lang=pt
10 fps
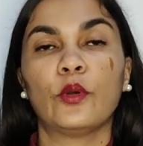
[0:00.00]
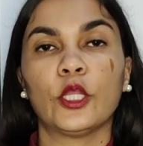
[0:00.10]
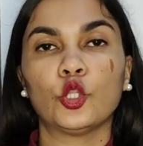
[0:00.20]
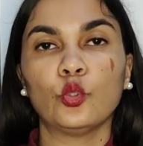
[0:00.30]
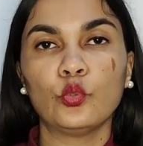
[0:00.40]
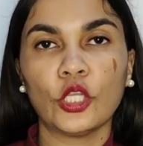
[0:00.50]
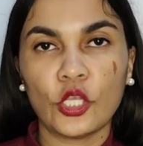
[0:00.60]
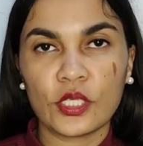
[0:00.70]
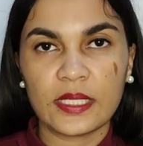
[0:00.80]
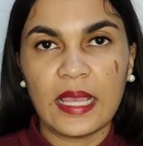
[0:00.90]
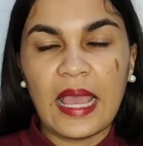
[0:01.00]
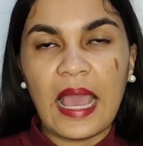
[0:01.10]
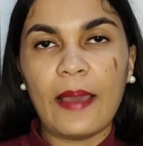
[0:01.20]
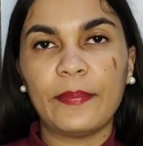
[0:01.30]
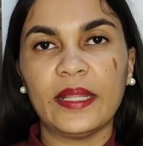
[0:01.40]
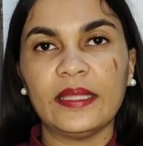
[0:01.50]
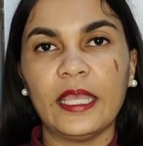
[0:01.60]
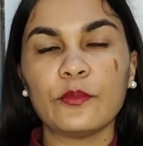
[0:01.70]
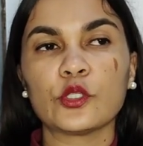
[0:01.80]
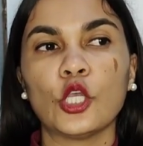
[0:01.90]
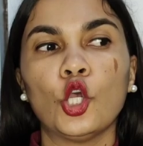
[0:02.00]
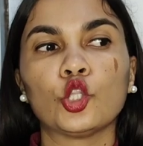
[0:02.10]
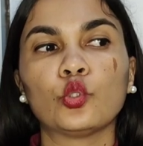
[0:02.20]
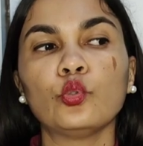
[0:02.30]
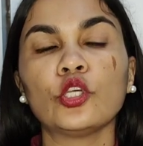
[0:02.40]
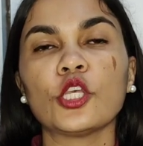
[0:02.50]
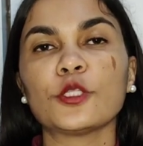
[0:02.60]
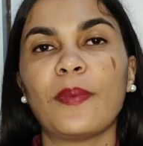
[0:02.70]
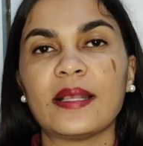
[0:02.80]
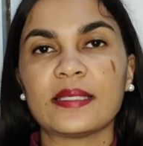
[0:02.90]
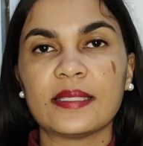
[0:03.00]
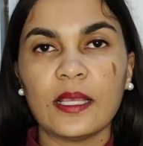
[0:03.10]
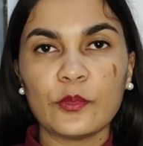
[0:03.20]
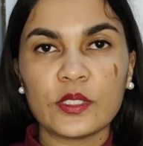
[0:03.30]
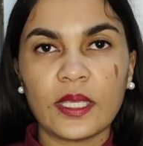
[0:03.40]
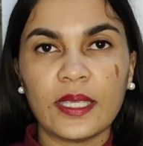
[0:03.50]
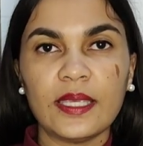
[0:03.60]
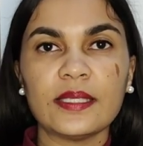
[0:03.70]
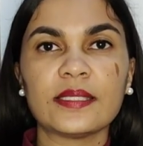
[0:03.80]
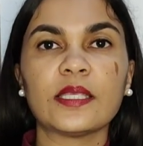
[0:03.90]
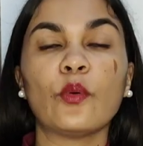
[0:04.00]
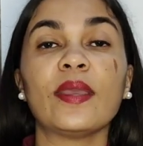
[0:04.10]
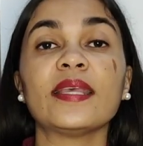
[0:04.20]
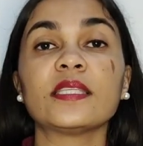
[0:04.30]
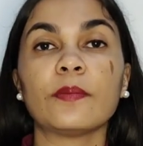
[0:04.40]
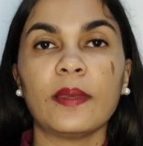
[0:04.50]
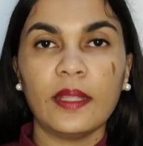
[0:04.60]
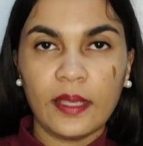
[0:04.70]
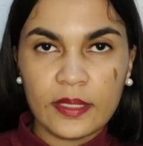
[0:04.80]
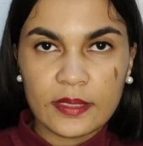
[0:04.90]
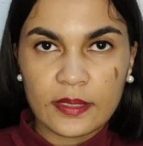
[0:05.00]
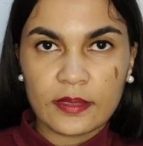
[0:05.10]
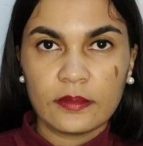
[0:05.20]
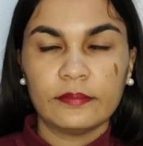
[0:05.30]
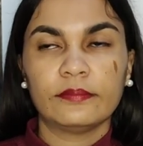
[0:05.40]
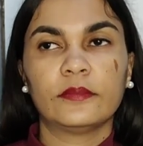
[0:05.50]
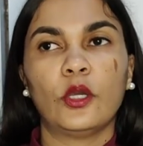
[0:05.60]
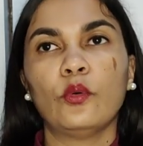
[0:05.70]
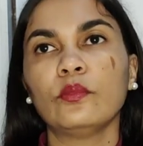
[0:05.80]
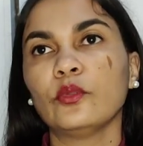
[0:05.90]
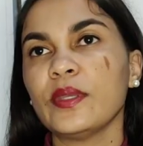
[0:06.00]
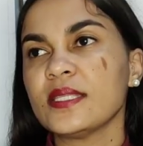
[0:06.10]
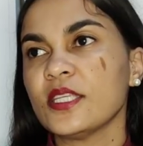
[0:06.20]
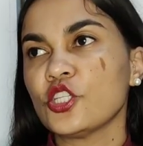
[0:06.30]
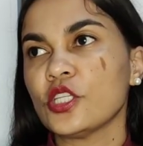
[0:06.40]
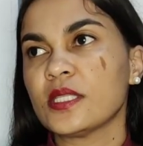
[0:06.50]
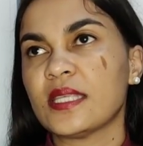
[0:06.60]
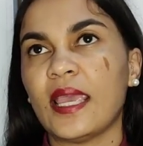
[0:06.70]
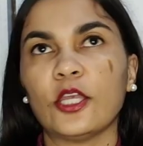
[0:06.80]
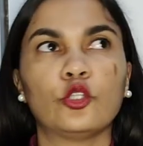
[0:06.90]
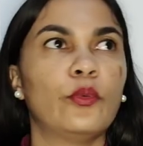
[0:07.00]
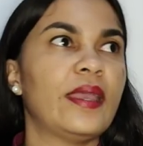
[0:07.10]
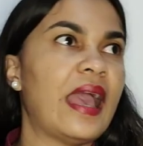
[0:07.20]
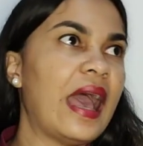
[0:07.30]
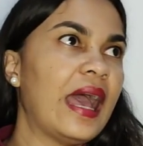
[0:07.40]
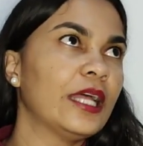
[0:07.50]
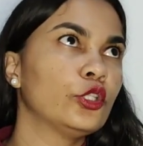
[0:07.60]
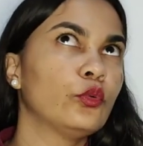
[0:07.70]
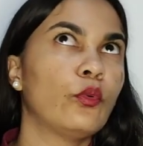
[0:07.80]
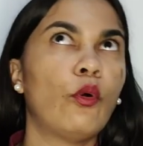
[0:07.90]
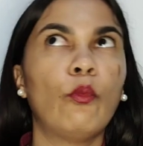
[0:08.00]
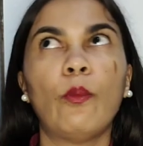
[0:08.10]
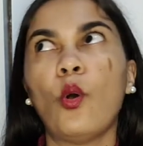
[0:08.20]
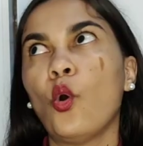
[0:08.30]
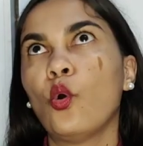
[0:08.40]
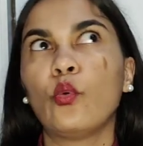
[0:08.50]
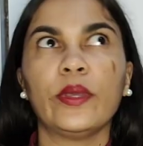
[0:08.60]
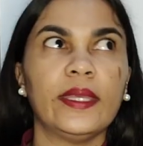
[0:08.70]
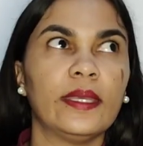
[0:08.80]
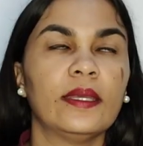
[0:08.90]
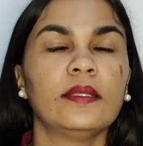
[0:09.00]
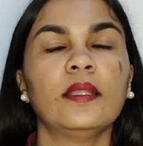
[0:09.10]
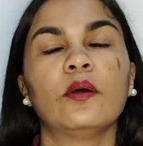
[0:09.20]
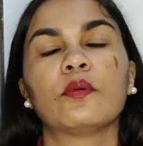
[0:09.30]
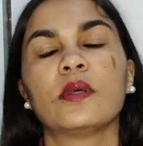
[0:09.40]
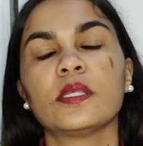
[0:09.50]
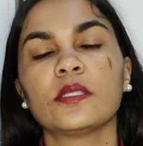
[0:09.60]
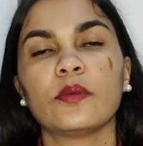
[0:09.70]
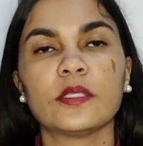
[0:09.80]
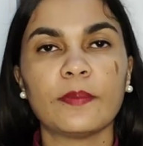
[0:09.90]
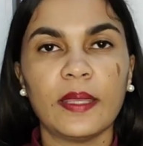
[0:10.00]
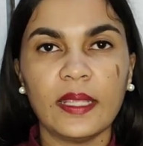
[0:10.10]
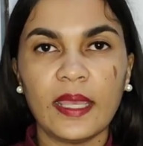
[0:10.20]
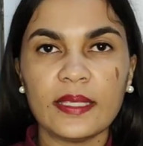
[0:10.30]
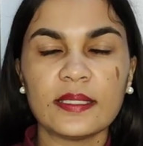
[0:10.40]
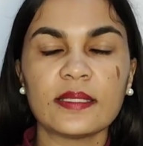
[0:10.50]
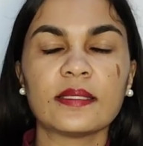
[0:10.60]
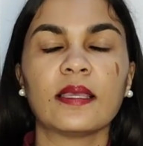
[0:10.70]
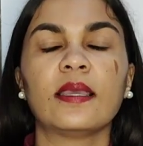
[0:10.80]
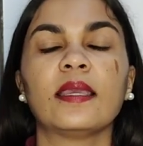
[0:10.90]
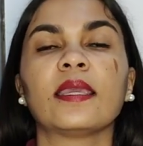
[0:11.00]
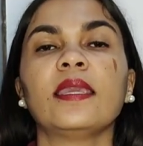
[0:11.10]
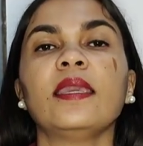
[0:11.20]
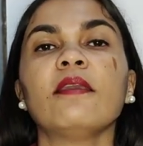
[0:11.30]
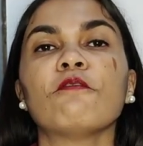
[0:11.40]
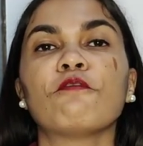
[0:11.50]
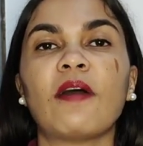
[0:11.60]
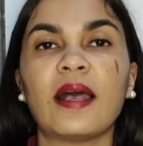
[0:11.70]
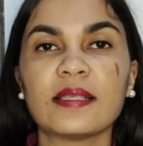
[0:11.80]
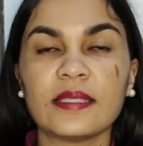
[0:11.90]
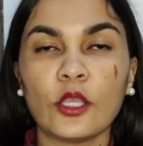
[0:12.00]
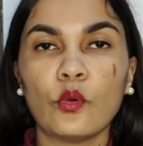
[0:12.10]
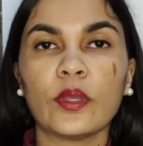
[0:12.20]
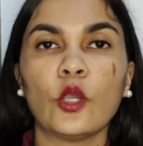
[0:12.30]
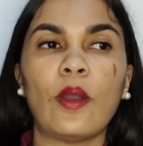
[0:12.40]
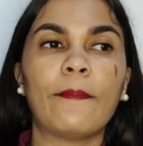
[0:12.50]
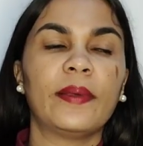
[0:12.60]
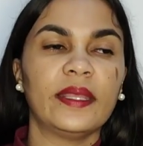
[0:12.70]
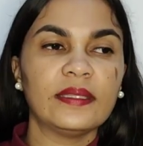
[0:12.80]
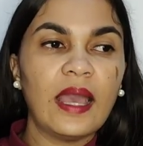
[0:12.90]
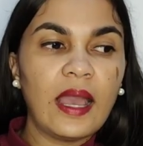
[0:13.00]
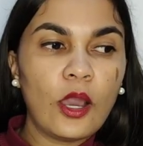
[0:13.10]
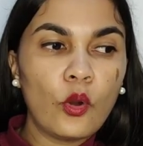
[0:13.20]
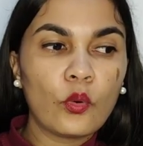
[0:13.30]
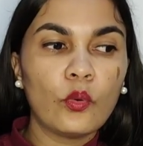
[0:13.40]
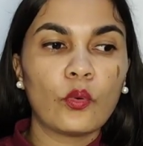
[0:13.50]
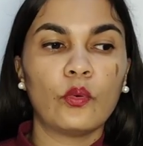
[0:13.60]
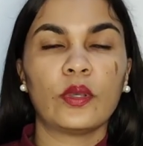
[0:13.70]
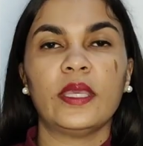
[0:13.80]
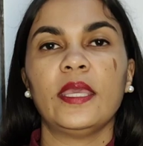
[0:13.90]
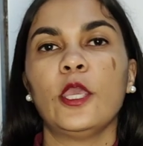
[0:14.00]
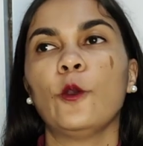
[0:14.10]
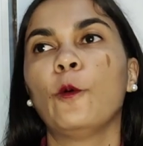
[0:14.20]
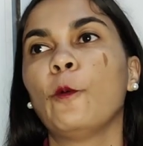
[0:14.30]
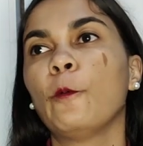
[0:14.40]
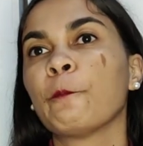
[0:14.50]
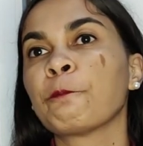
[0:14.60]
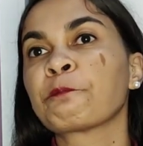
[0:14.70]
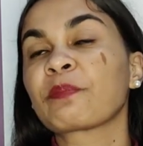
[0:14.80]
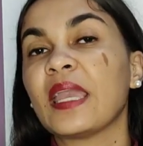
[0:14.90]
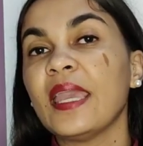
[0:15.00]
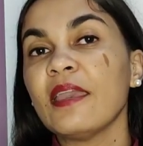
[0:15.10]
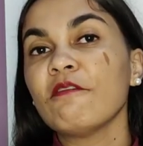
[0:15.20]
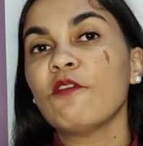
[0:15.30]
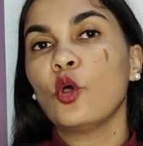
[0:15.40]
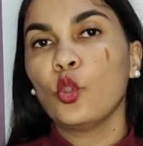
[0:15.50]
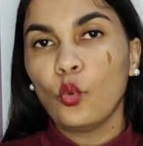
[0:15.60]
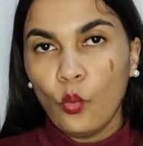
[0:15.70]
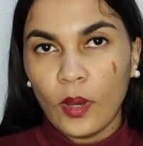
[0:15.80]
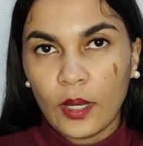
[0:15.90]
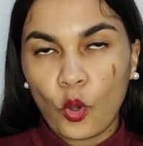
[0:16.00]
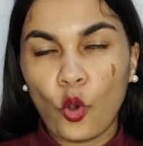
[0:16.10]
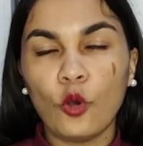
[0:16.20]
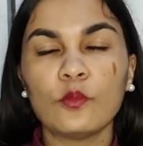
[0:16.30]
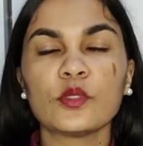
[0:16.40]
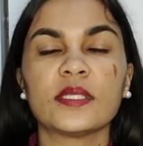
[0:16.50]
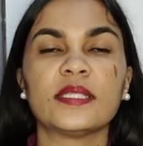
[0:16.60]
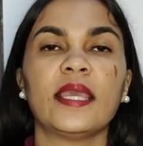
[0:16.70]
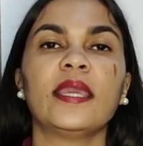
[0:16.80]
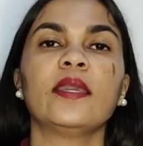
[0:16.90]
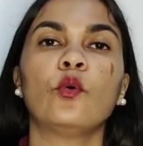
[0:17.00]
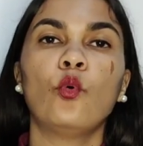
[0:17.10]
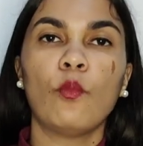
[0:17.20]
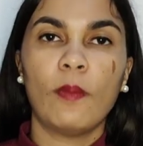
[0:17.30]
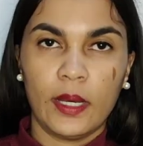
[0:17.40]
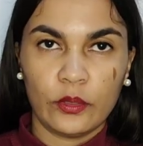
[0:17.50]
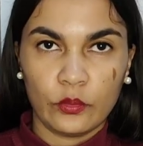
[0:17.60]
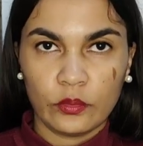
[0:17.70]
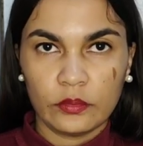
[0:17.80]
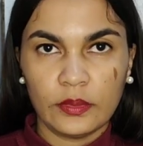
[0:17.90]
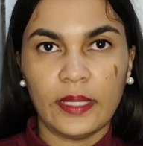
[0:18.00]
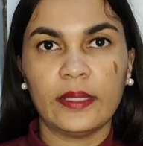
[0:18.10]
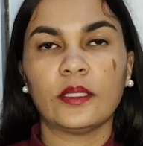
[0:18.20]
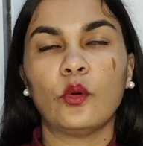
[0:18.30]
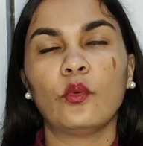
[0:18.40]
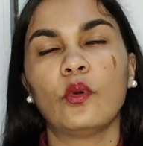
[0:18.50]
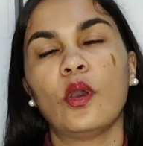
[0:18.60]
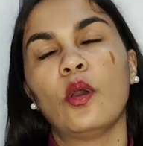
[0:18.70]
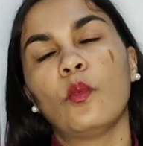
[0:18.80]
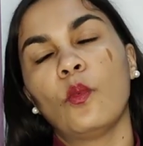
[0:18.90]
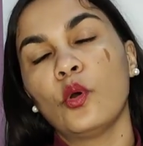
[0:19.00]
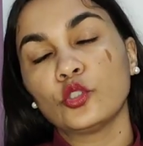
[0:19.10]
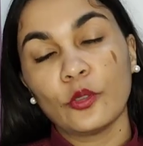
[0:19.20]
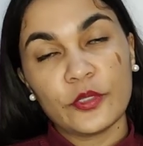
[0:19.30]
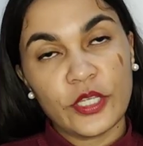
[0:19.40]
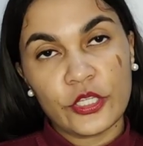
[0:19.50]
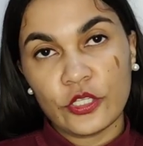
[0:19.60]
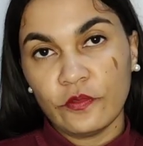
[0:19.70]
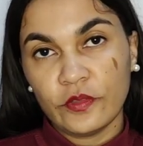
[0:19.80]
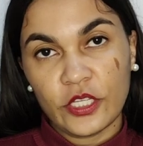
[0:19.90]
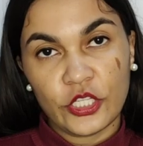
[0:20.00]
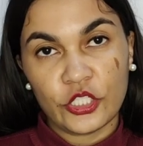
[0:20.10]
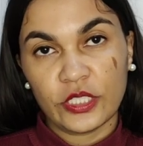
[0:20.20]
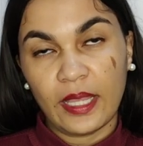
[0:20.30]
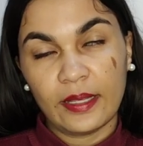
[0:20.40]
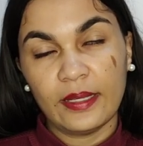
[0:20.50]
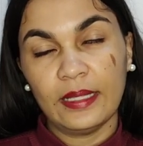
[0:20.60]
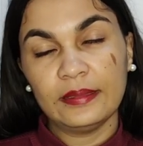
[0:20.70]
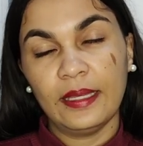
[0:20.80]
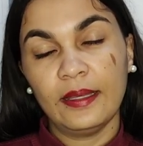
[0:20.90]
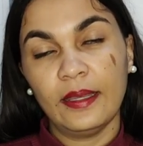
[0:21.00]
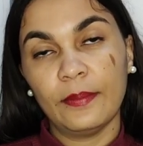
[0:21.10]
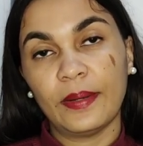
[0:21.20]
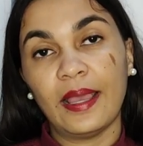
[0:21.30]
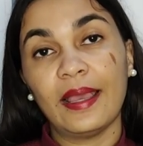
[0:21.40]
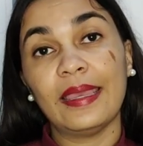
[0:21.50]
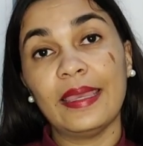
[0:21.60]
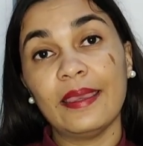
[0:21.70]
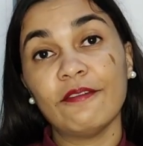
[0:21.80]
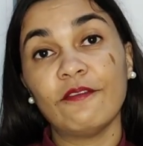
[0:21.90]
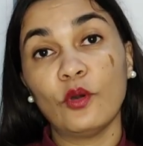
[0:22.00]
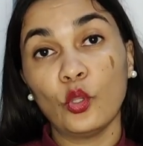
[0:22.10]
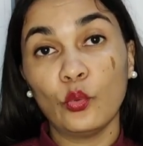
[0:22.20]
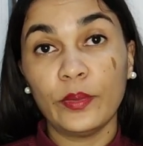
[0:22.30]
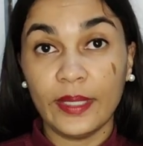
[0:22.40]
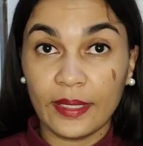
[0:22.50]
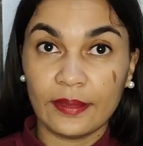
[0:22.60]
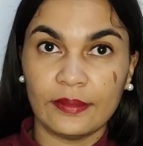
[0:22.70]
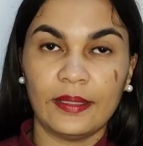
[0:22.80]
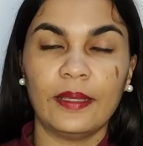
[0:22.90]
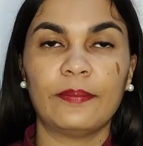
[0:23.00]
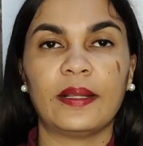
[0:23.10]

Porque tudo que nós aprendemos, tudo que nós passamos aqui são experiências. Então, não existe certo ou errado, ou bom ou ruim. Não, são experiências que fazem com que eu aprenda algo, com que eu evolua como ser humano, né? Então, um outro objetivo da gente estar tá aqui na Terra é para evoluir, né?